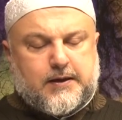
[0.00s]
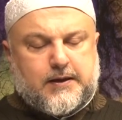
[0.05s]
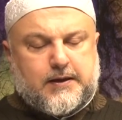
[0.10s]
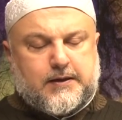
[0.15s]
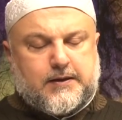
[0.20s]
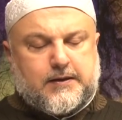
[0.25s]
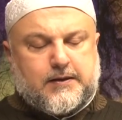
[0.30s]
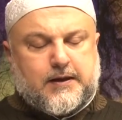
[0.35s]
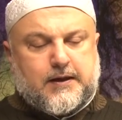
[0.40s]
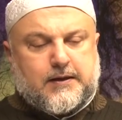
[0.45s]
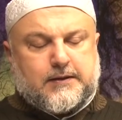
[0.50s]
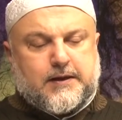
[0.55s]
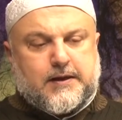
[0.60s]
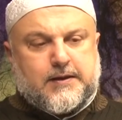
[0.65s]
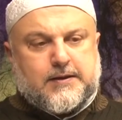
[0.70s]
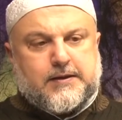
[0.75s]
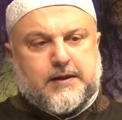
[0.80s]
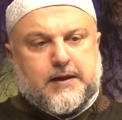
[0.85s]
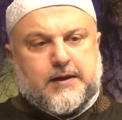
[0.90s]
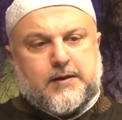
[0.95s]

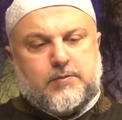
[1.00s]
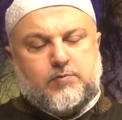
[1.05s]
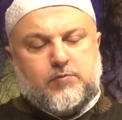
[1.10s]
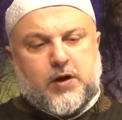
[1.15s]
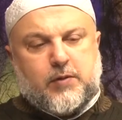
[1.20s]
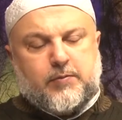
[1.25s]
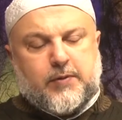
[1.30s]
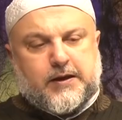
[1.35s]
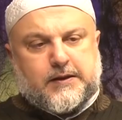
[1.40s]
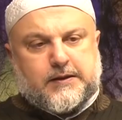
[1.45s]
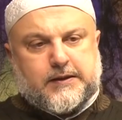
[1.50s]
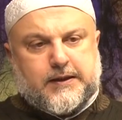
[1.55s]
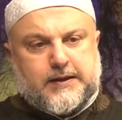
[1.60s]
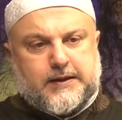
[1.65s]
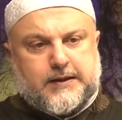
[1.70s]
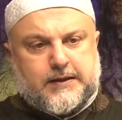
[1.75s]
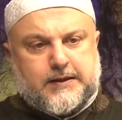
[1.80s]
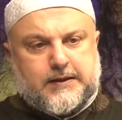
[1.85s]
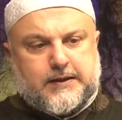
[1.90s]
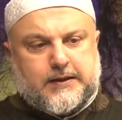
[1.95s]
idrardan sakınmamakla
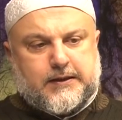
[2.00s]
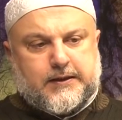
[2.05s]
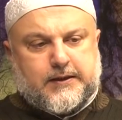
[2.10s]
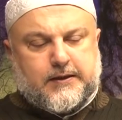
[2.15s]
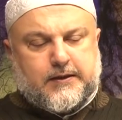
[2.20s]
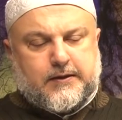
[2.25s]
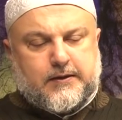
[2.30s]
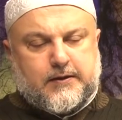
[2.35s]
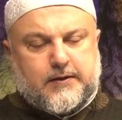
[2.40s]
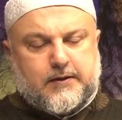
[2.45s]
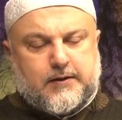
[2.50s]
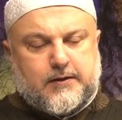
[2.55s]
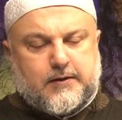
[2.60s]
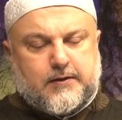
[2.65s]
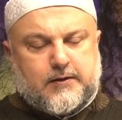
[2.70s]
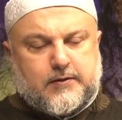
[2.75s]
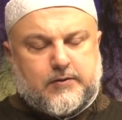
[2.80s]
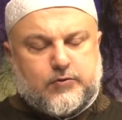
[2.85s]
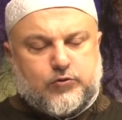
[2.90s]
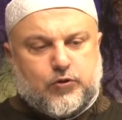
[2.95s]
ilgili
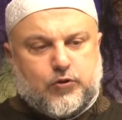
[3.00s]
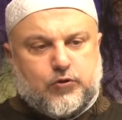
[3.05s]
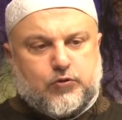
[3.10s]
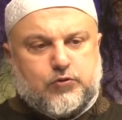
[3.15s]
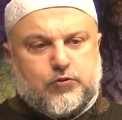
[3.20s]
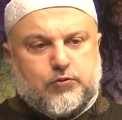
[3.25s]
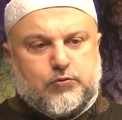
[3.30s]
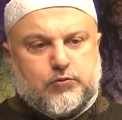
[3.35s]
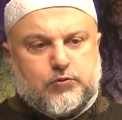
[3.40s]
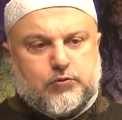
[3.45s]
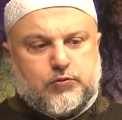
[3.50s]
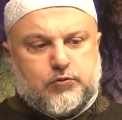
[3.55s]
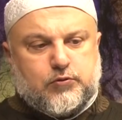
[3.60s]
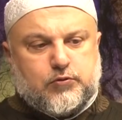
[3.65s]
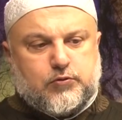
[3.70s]
çok e,